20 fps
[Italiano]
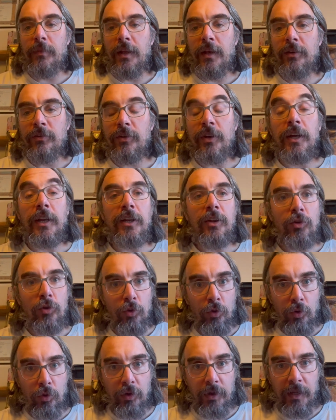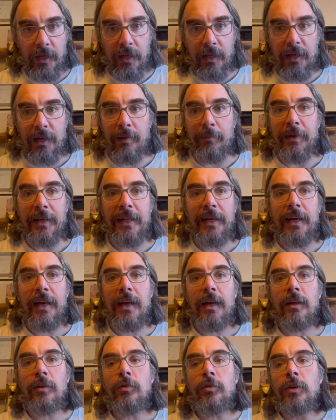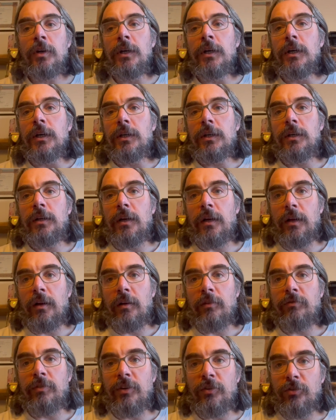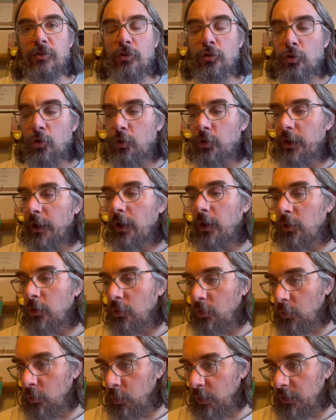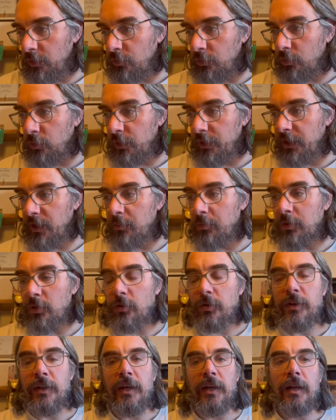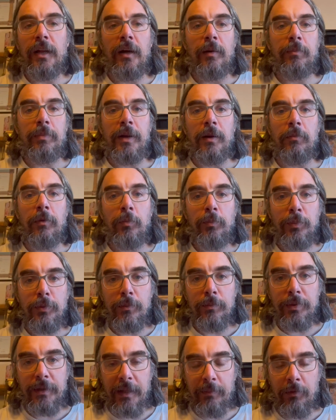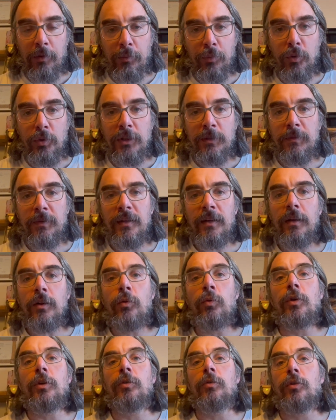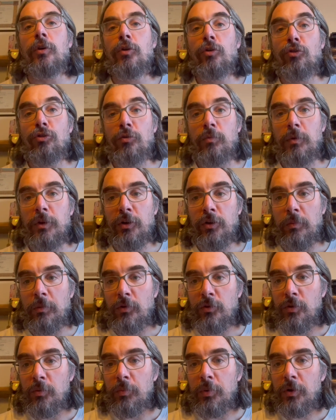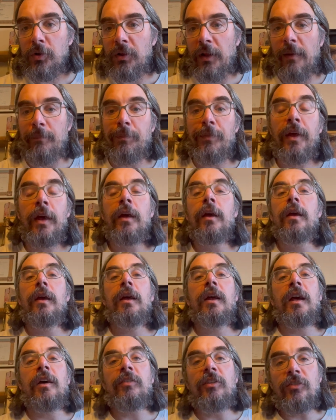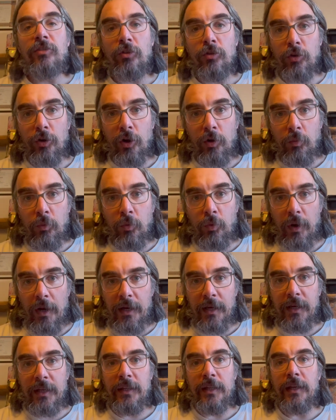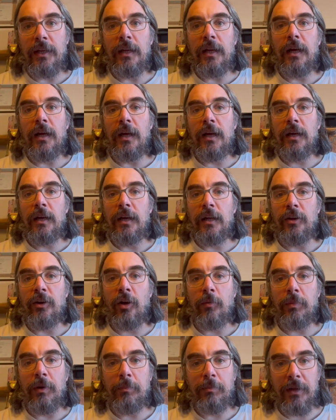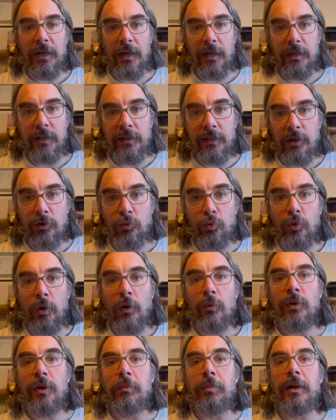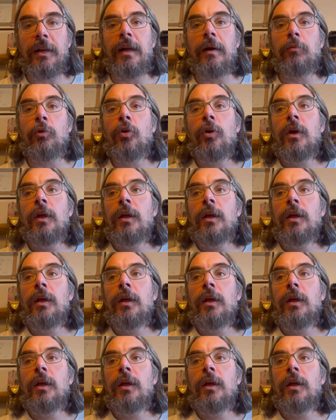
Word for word: scrittore americano, eh, vincitore con questo libro del premio, premio, Pulitzer, quindi un riconoscimento molto importante, e vincitore comunque anche del eh, Nobel per la letteratura, quindi parliamo